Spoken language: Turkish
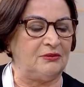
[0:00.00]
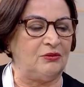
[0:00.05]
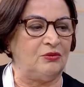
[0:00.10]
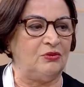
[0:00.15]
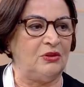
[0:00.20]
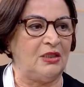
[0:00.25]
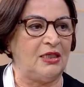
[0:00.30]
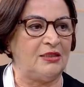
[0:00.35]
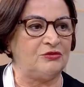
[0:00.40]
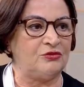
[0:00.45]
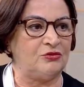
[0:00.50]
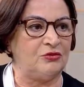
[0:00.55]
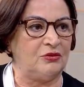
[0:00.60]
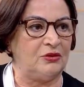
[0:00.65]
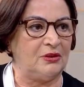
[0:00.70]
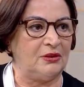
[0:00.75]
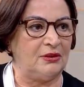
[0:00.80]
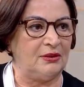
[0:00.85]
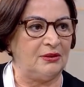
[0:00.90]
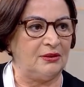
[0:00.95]
Ondan
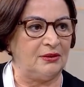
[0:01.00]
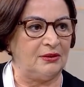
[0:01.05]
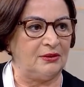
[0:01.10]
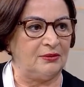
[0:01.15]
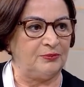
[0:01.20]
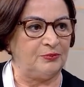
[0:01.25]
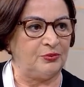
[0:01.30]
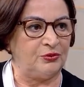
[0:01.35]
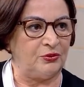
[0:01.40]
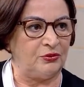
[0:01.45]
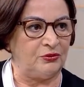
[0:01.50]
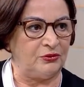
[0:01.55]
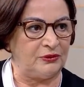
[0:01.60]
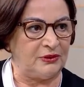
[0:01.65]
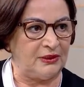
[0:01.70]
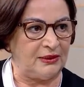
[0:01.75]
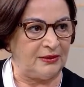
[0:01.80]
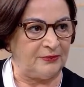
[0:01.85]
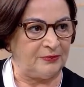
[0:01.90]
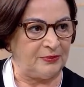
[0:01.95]
sonra e,
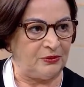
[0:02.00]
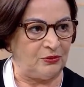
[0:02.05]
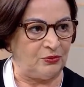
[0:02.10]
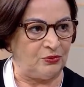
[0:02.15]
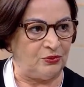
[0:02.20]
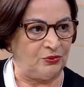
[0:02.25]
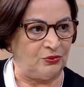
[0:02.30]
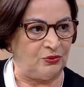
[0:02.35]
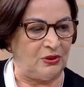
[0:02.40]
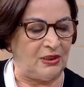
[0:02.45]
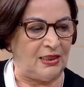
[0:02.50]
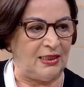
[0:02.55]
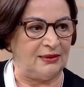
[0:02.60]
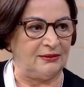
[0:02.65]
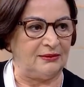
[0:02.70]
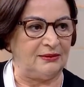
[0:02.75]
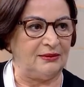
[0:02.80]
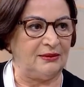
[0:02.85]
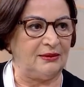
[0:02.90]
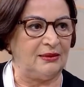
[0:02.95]
proliterapi
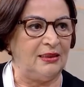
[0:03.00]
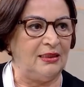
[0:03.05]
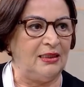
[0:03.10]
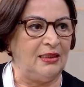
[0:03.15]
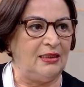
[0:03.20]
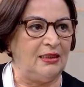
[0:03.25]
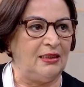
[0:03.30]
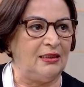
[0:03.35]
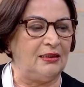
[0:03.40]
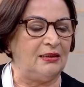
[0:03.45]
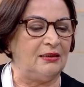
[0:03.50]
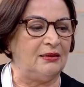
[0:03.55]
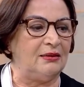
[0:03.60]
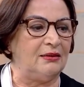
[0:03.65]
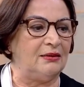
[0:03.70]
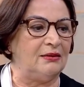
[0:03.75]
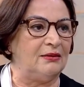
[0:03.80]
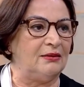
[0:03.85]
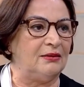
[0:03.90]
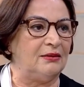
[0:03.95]
uygulandı. E,
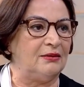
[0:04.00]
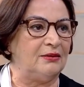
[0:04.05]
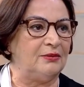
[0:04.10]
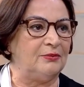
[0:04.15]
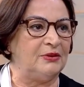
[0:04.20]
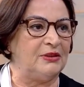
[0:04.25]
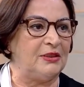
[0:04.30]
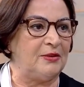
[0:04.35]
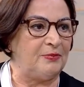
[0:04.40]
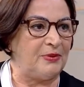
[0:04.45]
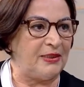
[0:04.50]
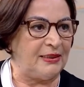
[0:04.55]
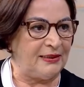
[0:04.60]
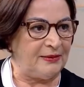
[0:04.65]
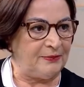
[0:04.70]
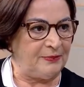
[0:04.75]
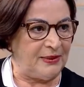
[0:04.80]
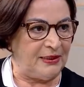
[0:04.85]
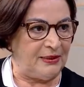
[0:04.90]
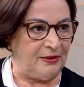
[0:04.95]
bir de
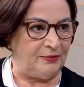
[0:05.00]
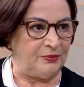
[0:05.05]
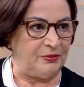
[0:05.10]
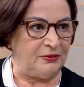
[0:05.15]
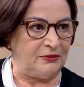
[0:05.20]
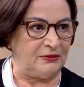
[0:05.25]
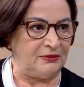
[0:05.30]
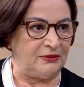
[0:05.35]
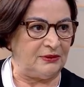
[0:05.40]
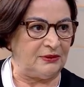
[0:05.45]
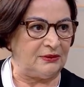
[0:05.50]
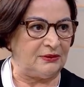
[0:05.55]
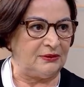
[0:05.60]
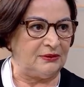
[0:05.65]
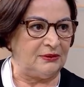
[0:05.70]
PRP yapıldı.